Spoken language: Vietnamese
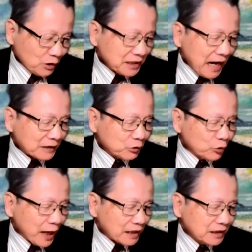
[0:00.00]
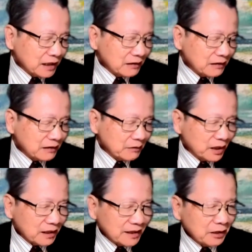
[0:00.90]
coast ờ, guard của các nước nước
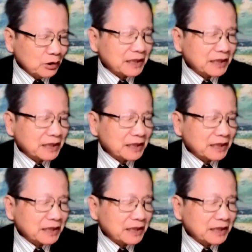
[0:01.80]
ờ,